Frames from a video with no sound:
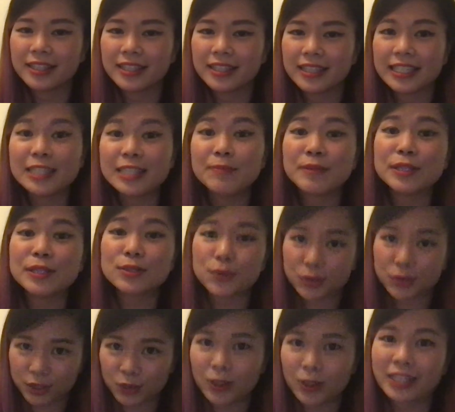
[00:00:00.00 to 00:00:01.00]
黎明总
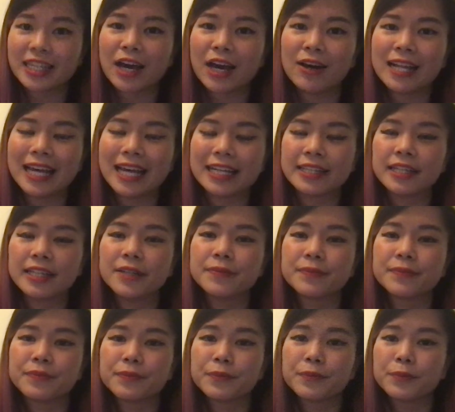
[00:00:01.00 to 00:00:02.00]
是会到来的。
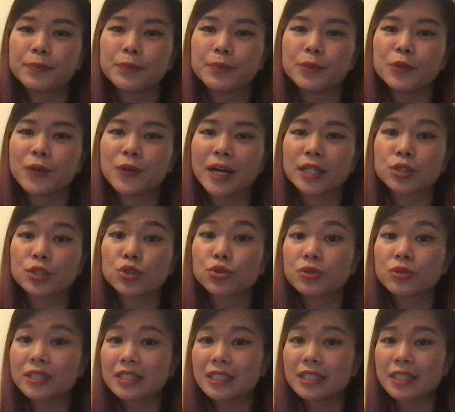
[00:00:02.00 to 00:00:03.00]
不管
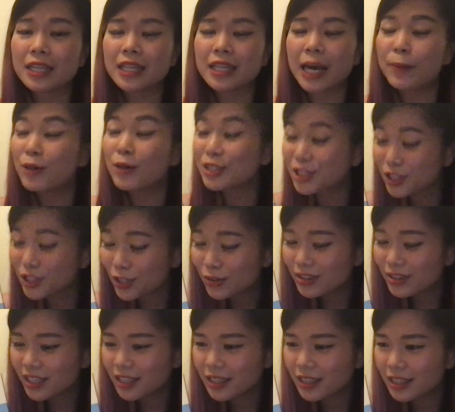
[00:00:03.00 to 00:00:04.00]
春天啊，不管秋
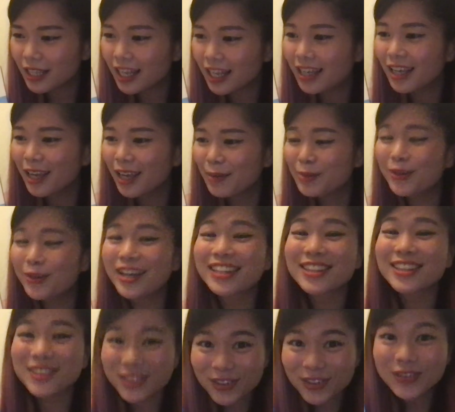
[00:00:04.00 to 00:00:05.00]
天，哎，不管
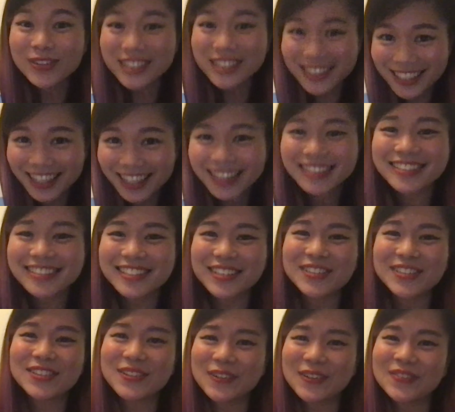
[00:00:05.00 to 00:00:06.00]
冬天
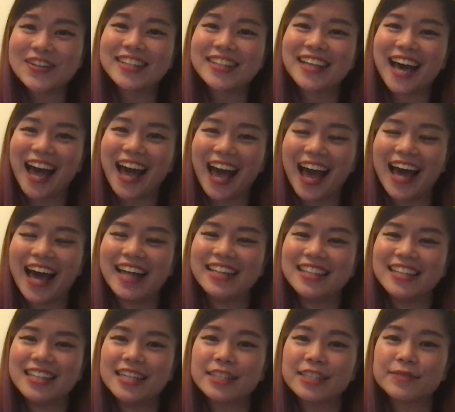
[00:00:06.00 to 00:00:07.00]
有多么的
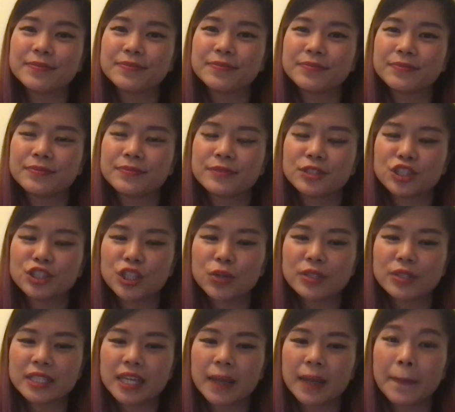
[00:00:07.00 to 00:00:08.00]
寒冷，秋
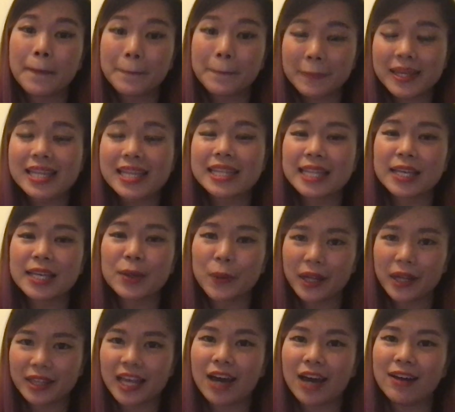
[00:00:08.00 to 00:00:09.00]
天必定
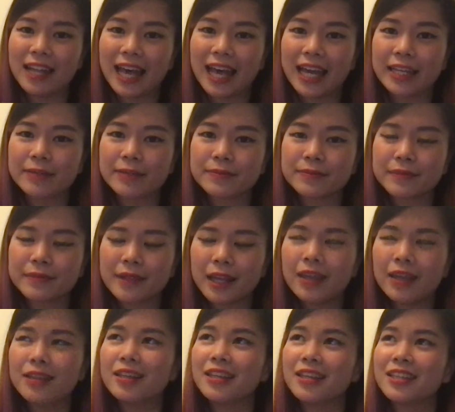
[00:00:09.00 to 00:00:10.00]
会到来，
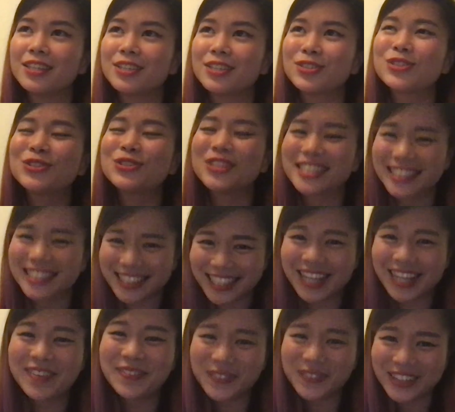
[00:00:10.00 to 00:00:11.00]
哎，春
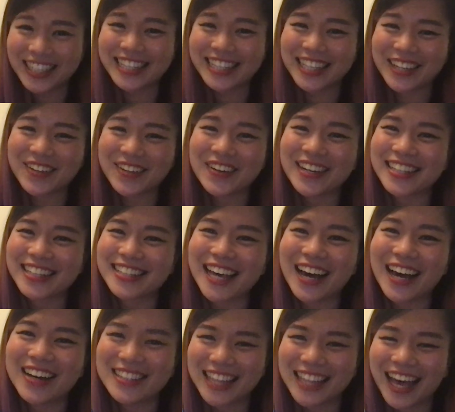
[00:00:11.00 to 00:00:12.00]
天必定会
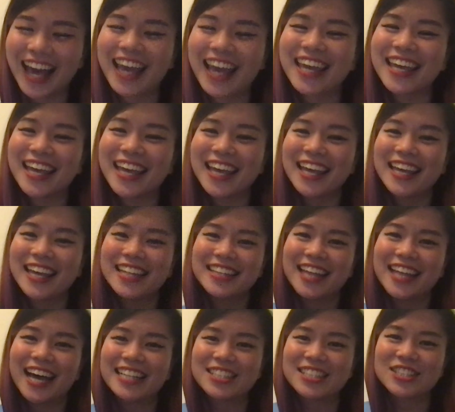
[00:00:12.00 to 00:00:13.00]
到来。
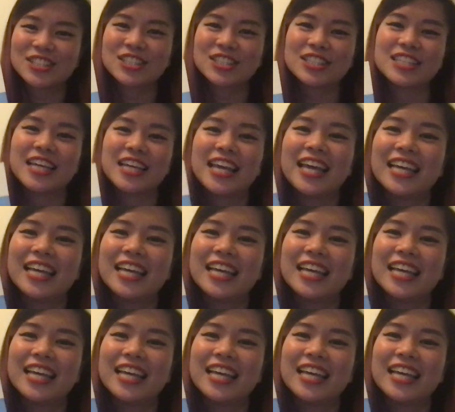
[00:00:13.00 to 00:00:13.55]
那这是。